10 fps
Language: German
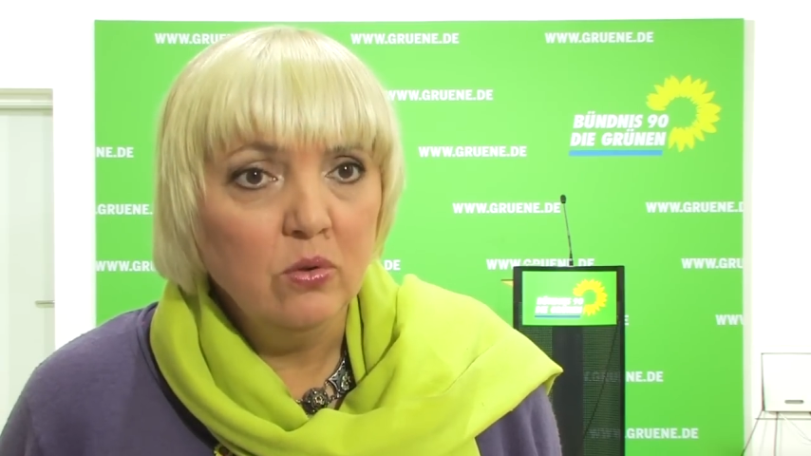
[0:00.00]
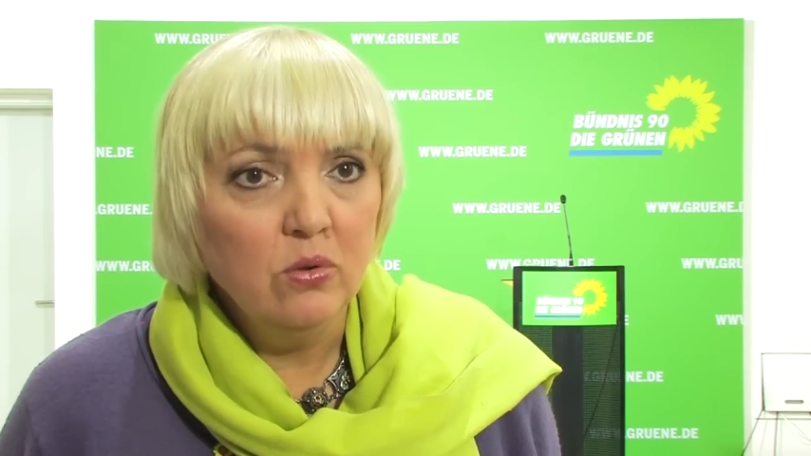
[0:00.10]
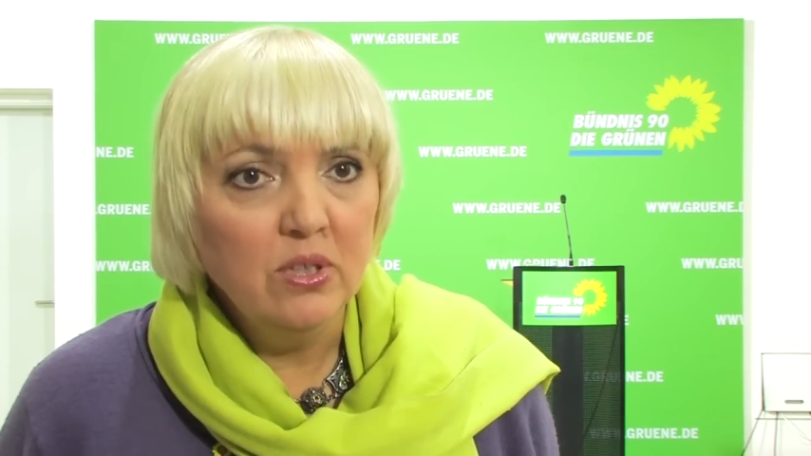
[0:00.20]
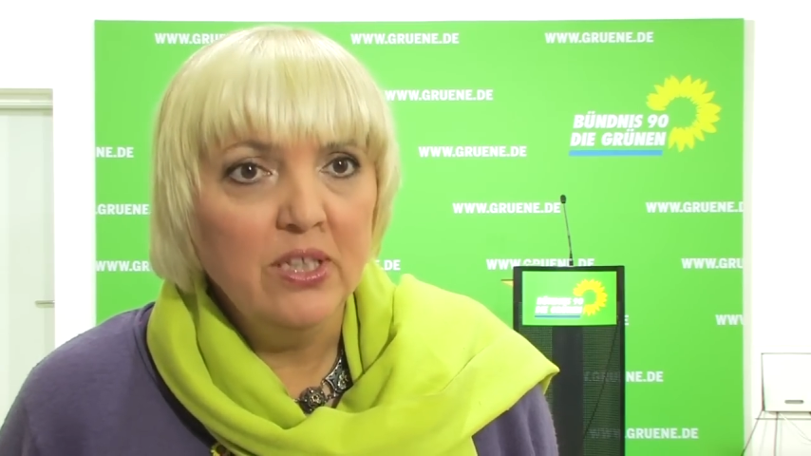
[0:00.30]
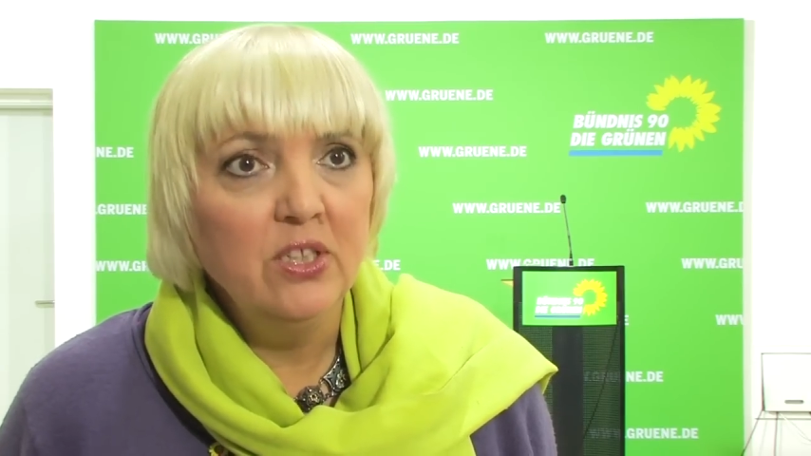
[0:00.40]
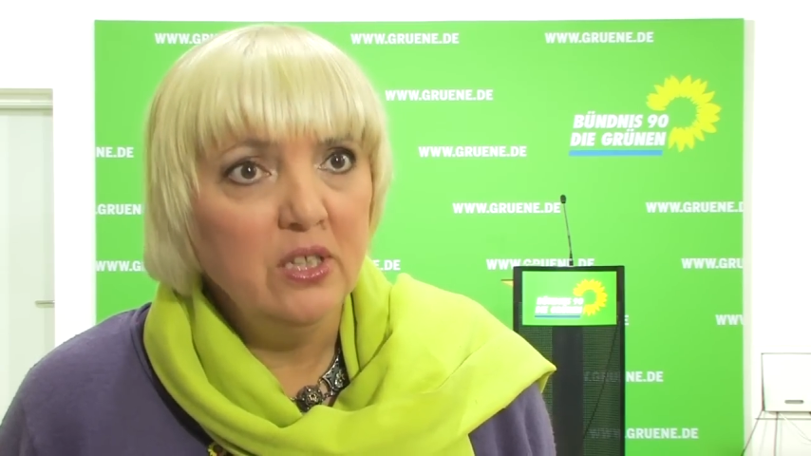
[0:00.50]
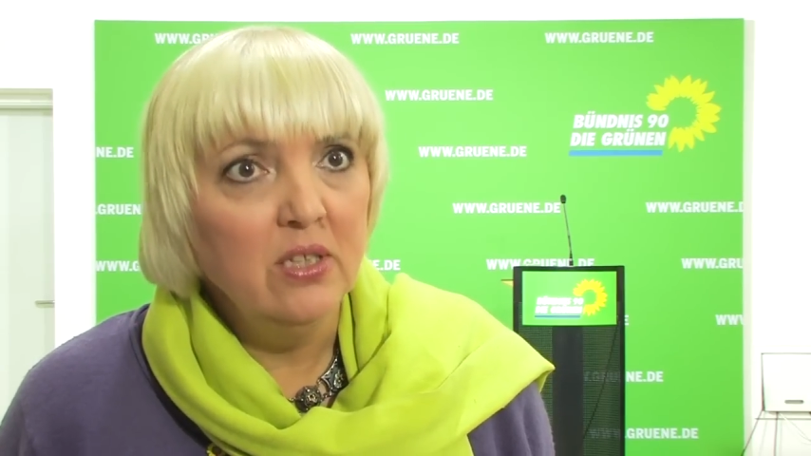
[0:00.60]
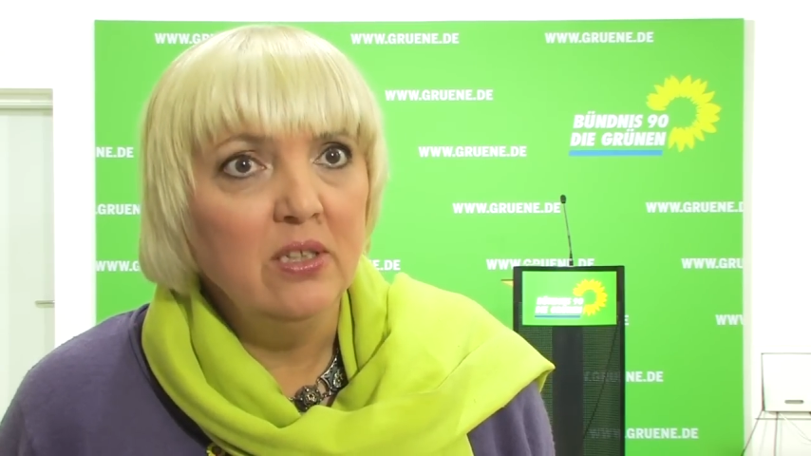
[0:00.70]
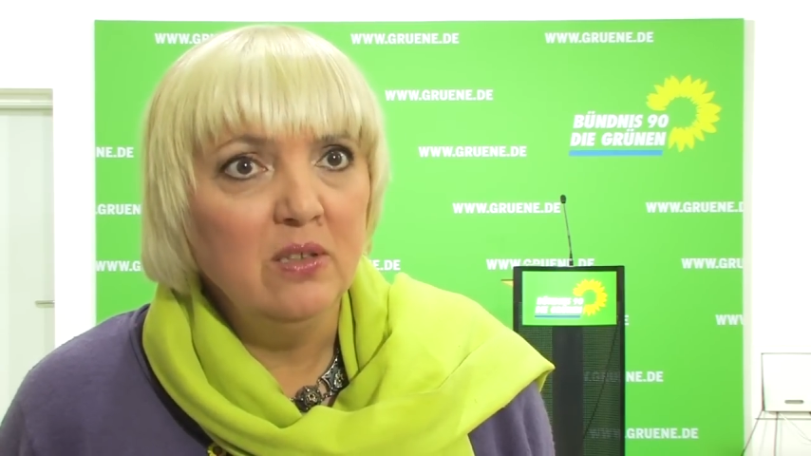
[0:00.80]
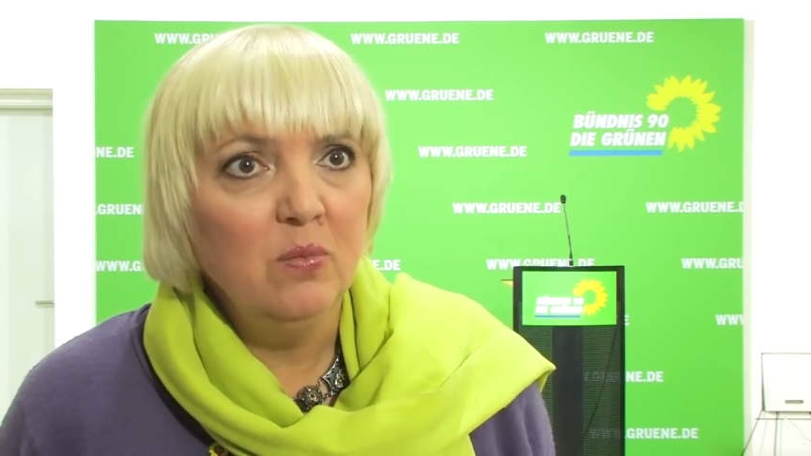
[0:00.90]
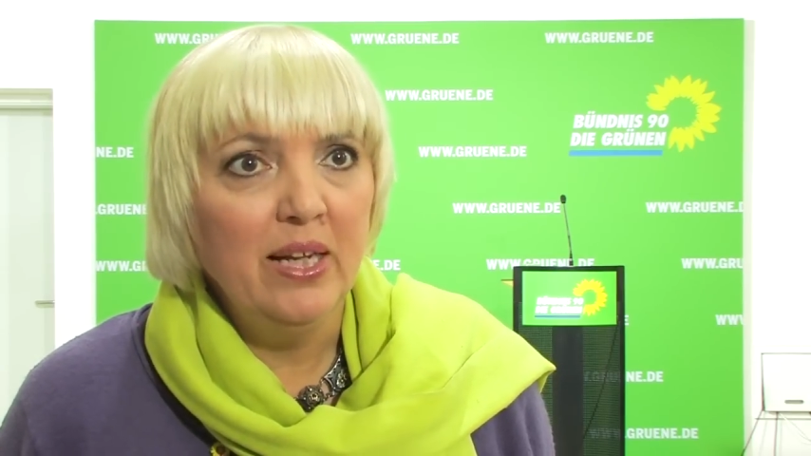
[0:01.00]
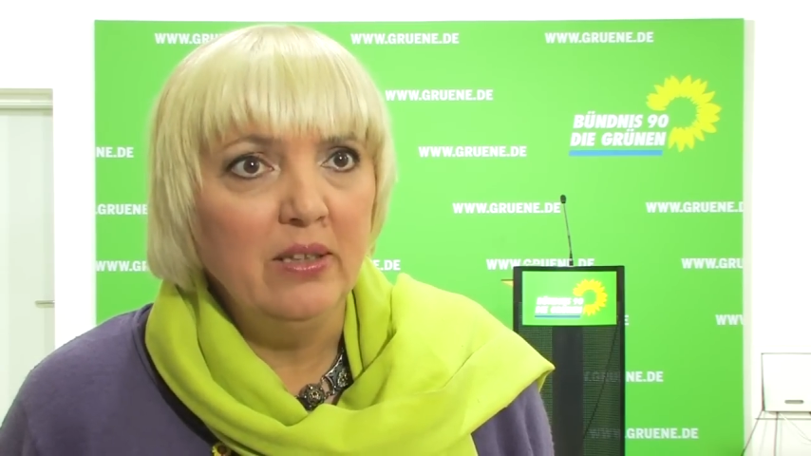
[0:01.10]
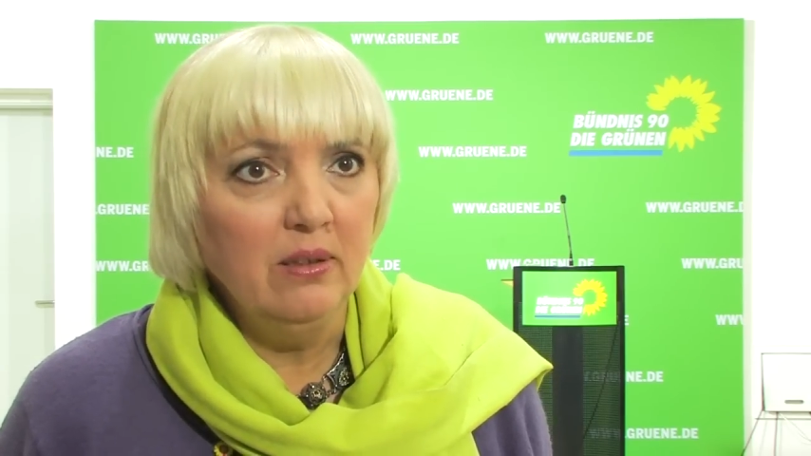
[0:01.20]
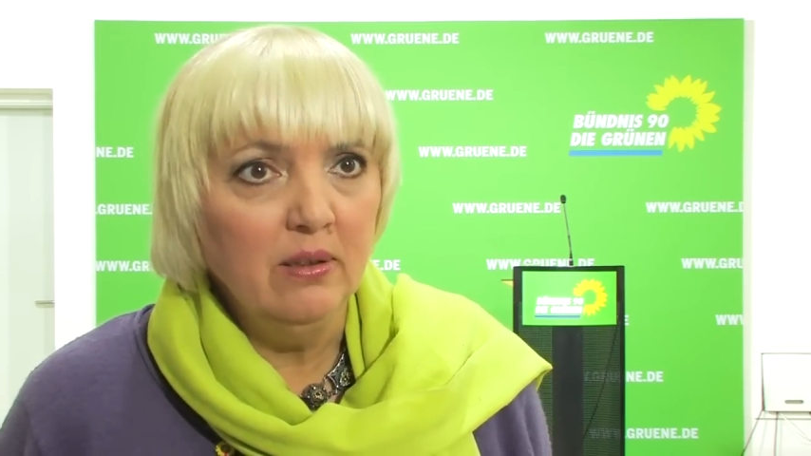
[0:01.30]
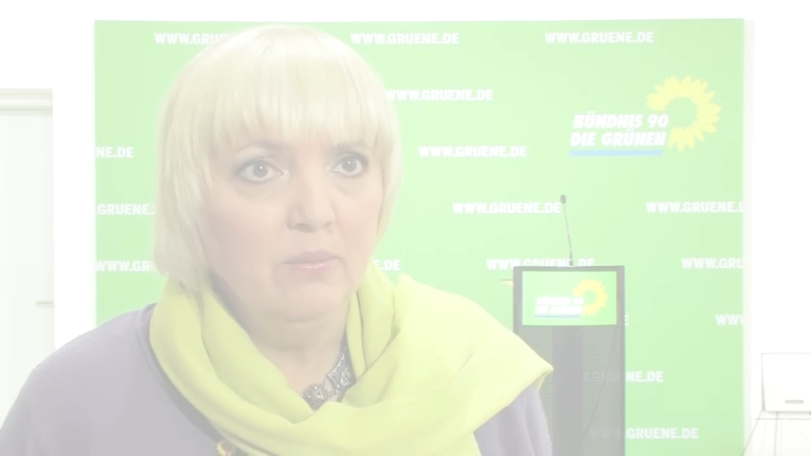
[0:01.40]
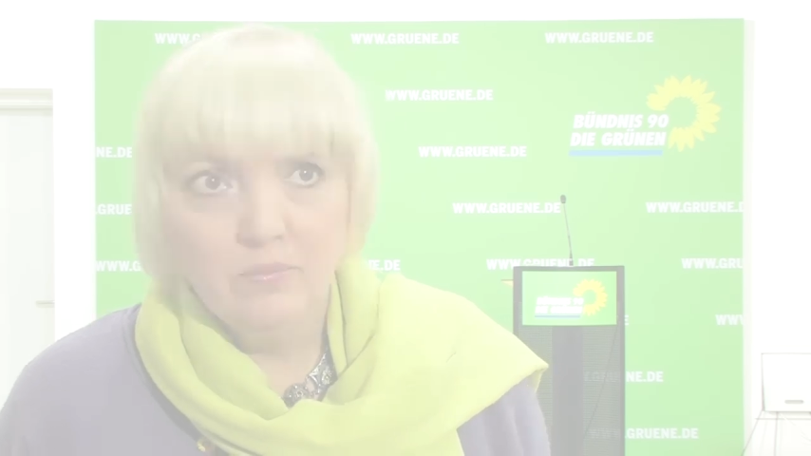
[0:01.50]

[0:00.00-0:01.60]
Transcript: Grundrechte hier in diesem Land.